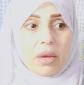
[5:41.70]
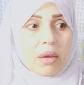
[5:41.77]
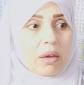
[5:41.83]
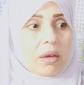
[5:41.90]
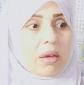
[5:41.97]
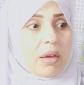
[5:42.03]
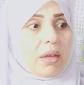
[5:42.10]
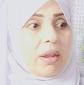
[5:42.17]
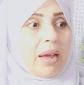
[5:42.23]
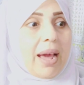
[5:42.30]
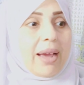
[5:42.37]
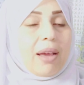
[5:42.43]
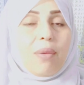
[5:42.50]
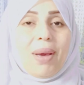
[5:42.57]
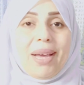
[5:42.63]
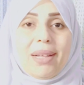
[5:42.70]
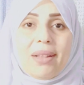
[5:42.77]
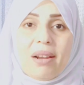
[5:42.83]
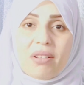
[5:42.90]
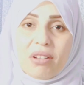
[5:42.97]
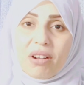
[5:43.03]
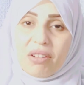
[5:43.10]
آه، الحاجه الوحيده
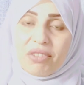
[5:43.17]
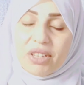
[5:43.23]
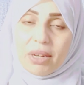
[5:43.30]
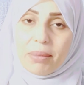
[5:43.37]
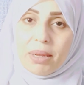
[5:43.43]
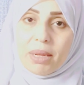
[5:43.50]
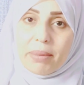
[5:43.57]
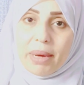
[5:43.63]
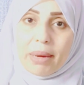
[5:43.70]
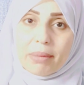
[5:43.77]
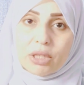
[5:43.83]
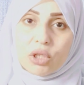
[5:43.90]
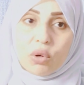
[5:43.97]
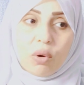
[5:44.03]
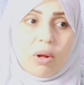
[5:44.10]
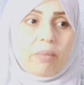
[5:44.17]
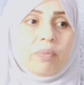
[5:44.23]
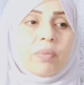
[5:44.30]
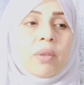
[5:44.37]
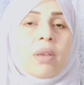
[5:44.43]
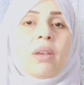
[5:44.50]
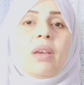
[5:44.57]
اللي تعرفي تعملي بيها مشروع
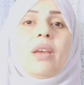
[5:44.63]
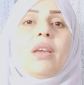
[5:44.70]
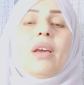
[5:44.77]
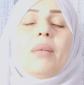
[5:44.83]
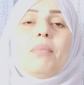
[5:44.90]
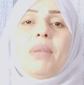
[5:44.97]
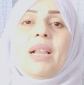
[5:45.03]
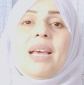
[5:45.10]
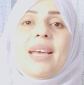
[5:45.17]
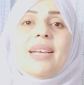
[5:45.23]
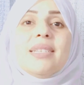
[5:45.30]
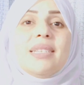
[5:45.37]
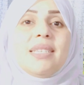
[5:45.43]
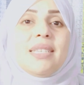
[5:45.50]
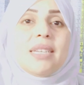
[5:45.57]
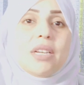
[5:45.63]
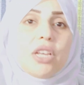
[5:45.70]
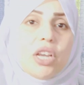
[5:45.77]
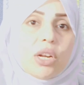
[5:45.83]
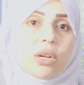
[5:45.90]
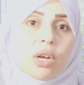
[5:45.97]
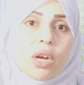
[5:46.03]
هي ملايات
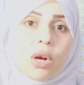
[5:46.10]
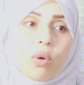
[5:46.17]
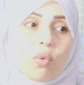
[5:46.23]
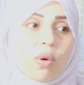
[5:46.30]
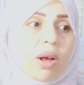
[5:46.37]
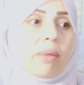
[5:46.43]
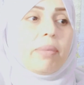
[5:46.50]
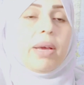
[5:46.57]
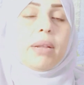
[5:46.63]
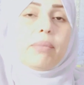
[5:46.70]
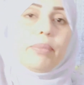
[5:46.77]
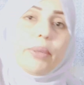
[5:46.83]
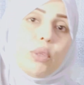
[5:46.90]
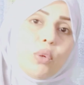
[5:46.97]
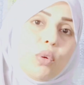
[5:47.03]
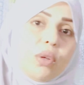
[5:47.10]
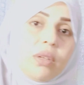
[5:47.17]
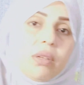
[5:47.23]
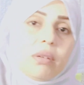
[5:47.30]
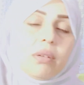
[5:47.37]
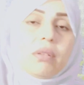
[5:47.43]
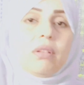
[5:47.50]
السرير وكمان بدون
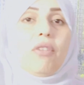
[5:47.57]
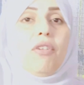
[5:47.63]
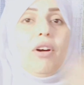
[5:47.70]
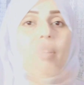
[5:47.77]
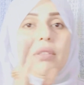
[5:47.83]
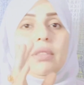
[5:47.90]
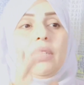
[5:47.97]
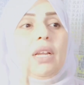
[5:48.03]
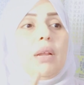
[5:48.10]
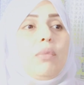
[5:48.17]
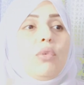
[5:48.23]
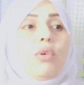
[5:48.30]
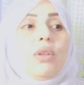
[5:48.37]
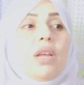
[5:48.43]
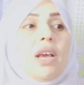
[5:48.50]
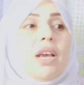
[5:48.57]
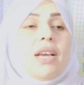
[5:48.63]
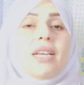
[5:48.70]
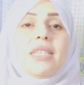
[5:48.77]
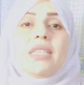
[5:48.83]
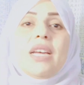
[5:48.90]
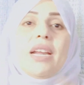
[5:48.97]
اضافات يعني بدون
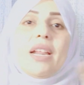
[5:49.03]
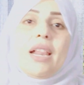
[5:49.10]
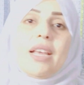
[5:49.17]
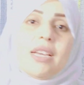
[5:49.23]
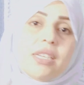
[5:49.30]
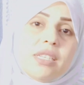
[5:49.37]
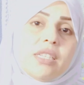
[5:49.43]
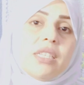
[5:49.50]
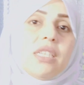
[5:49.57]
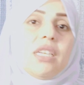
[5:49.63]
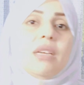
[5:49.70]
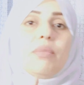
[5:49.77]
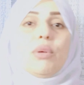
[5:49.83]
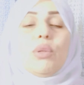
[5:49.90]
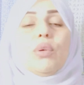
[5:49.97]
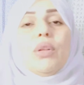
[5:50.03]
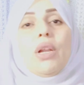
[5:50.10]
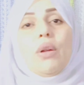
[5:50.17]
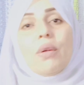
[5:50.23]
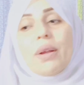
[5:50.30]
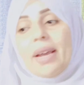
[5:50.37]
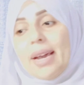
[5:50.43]
السعر الهندي بدون
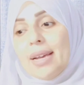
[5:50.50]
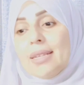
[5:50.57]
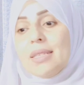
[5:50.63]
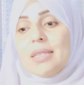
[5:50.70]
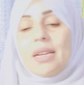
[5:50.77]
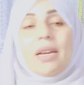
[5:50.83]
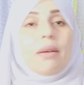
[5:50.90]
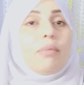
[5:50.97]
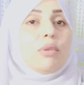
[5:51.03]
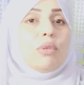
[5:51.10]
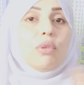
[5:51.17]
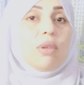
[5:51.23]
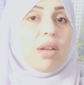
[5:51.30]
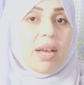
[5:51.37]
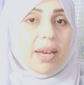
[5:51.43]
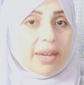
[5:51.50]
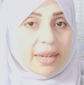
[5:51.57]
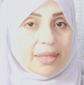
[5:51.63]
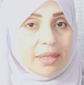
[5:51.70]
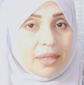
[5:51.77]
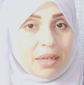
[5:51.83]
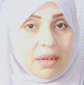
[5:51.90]
الاورجانزا بدون الحاجات
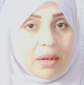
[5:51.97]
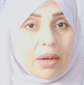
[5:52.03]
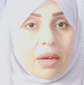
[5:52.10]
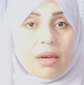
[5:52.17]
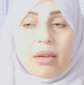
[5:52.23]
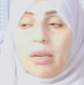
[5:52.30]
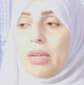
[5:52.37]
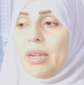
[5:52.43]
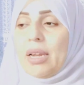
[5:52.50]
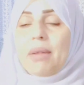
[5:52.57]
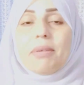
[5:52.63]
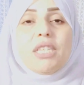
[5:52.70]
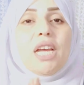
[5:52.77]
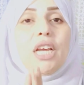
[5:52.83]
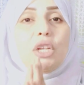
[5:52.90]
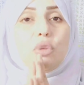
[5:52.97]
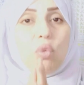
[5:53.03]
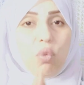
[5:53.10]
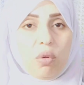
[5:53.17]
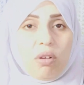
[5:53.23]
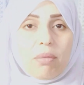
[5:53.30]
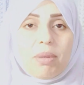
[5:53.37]
دي يعني انا
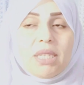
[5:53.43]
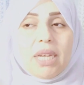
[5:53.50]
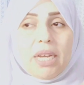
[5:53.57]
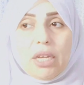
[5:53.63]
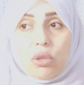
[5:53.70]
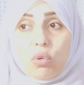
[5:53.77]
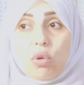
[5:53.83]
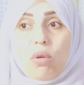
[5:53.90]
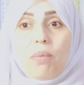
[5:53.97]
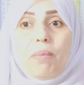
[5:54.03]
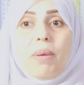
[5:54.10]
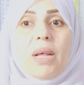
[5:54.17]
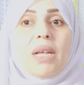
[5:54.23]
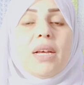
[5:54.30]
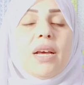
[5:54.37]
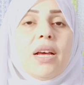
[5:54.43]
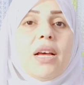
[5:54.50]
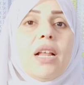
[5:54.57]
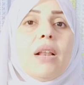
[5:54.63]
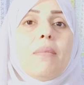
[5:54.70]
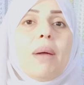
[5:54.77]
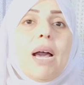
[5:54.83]
بساعدكم بساعدكم
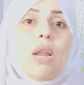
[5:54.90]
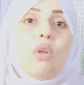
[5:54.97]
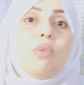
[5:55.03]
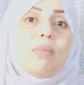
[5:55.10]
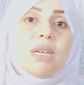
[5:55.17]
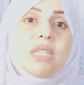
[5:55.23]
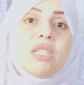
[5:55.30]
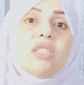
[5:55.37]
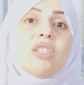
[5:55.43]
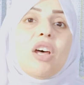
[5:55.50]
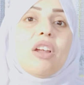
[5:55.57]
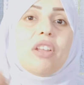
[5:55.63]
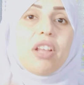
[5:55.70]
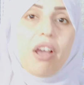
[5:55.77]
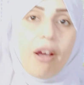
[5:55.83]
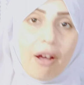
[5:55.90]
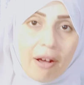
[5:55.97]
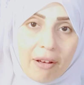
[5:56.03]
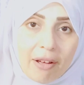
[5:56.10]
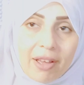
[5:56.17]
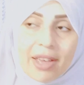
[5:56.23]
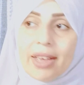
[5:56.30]
بالمعلومه الصريحه
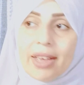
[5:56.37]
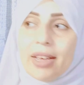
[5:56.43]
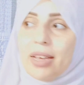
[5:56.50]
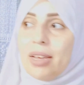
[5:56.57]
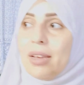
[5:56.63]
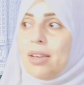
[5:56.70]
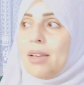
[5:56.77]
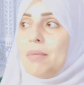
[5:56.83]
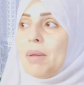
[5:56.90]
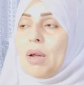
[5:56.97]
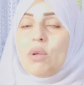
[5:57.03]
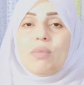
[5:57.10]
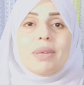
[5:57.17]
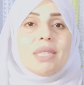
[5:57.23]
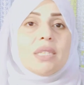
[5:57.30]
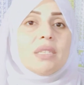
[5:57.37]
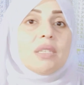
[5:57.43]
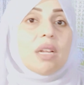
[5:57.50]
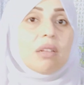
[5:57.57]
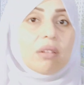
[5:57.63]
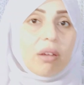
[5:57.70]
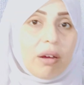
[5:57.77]
آه، المعلومه
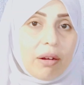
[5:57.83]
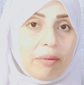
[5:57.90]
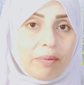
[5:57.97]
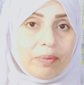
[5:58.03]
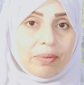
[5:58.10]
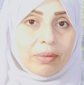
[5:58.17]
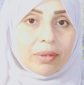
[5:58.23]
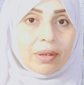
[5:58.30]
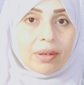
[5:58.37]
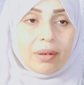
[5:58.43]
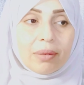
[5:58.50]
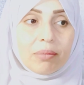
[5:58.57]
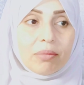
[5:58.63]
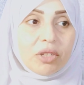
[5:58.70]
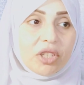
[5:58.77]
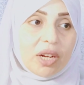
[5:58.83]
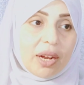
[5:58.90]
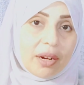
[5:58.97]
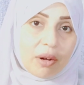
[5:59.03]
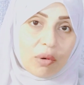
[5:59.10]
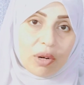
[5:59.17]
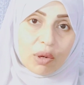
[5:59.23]
الصادقه مش
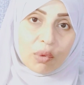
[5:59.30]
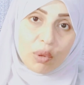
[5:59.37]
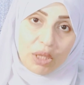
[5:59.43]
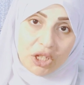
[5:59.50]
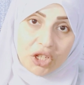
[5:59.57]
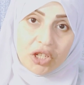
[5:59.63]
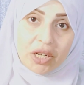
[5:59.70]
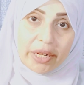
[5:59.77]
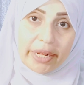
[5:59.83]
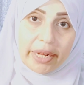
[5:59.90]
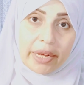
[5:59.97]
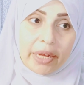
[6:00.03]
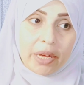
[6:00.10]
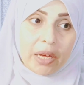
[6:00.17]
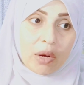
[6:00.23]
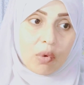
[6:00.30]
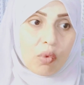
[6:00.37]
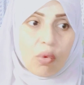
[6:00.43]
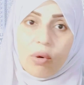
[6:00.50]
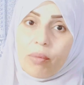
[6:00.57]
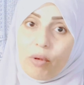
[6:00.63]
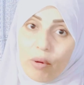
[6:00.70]
انا اقول لك روحي اشتري
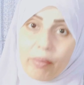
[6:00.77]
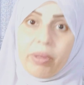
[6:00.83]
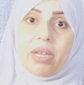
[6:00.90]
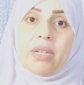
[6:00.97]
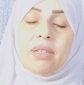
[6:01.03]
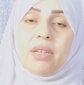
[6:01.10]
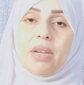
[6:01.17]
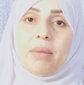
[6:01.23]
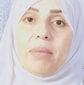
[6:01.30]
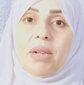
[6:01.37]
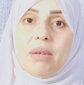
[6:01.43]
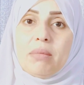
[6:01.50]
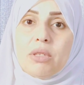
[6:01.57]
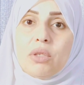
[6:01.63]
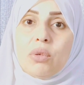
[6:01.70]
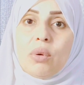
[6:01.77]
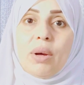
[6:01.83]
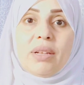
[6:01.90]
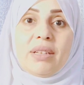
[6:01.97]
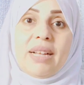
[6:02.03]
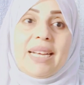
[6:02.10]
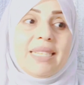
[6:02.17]
وممكن تعملي مشروع
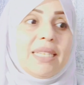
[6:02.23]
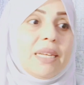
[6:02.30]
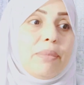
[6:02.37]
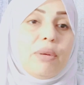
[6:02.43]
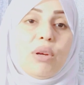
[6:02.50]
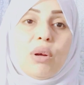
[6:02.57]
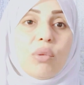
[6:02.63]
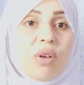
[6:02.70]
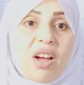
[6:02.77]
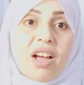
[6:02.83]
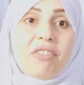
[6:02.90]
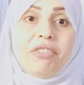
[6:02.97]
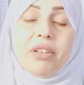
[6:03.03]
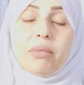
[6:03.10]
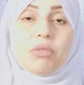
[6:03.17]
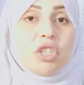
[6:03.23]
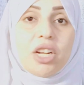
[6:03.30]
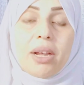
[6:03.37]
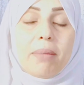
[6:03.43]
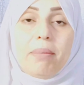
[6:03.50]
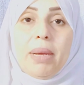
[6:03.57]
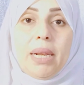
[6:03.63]
هتتعذبي هتوقفي مش
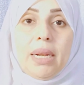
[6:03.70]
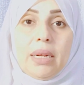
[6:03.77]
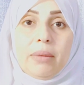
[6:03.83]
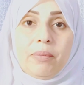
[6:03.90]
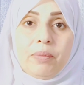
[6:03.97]
هتكملي